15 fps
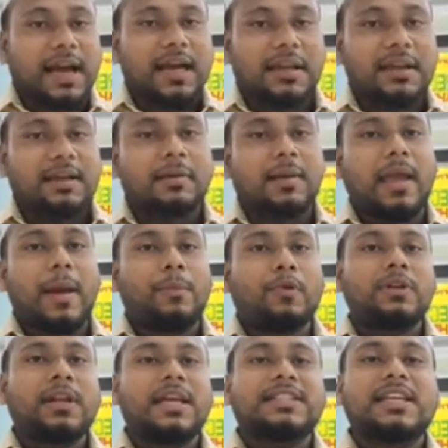এখানে
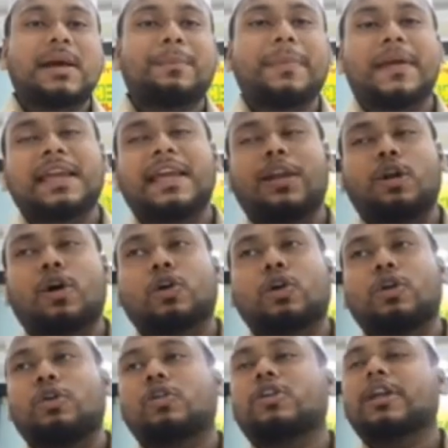এমন না যে আপনাকে
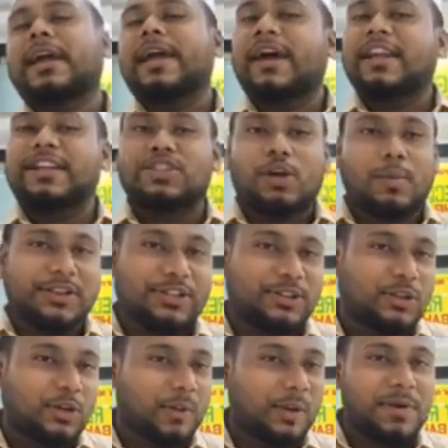লক্ষ লক্ষ টাকা এখানে জমা
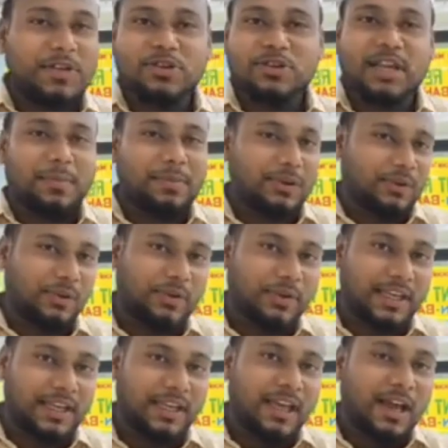দিতে হবে বিষয়টা এমন
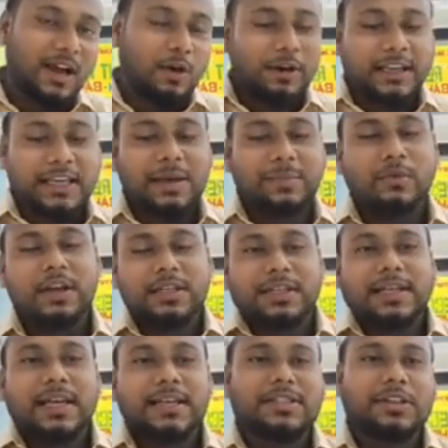নয় অনেকে বলে
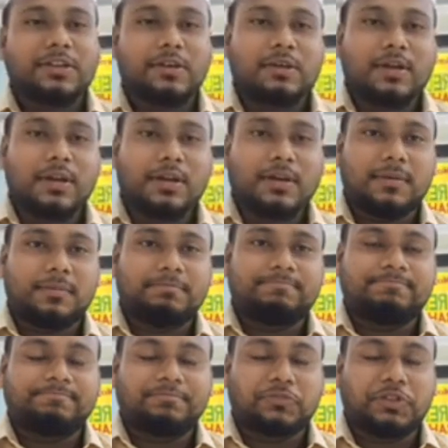ডিএক্সএন
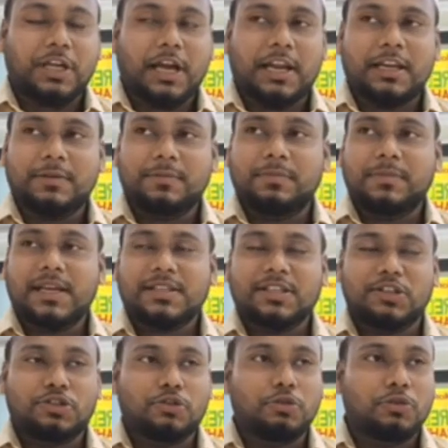সেখানে
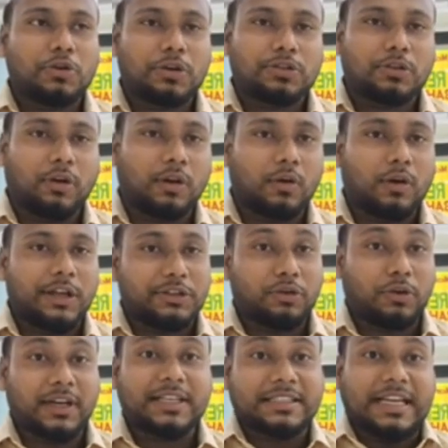ডিএক্সএন শুরু করতে
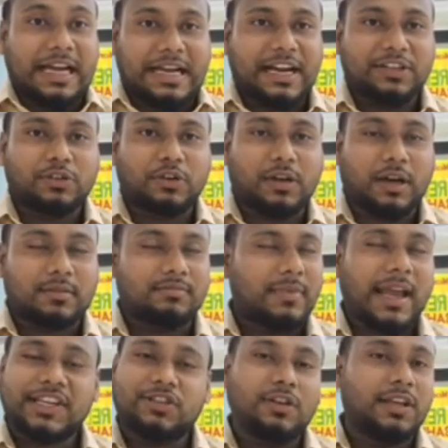হয়তো অনেক টাকার দরকার
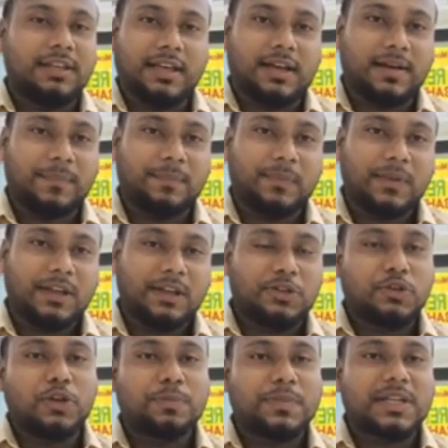অ্যাকচুয়ালি না
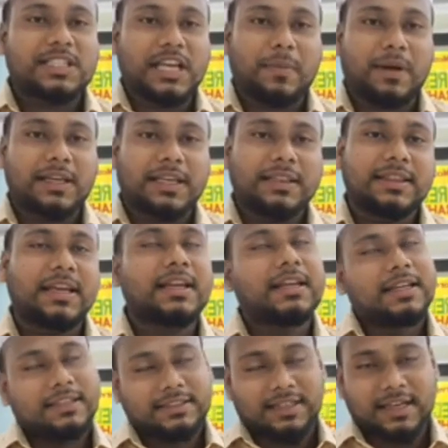টুথপেস্ট সাবান কিনতে
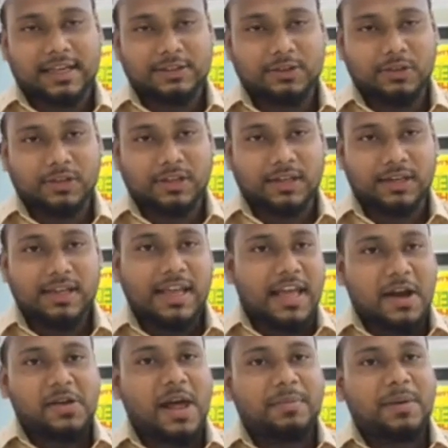টাকা দরকার
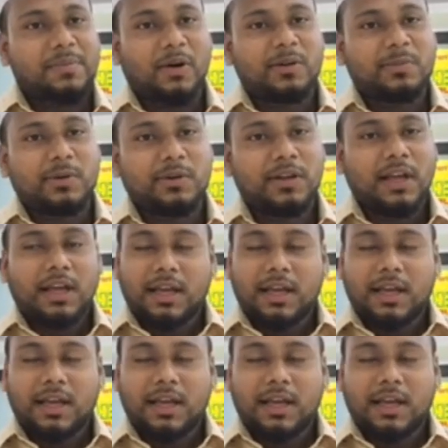এখন আমি বলবো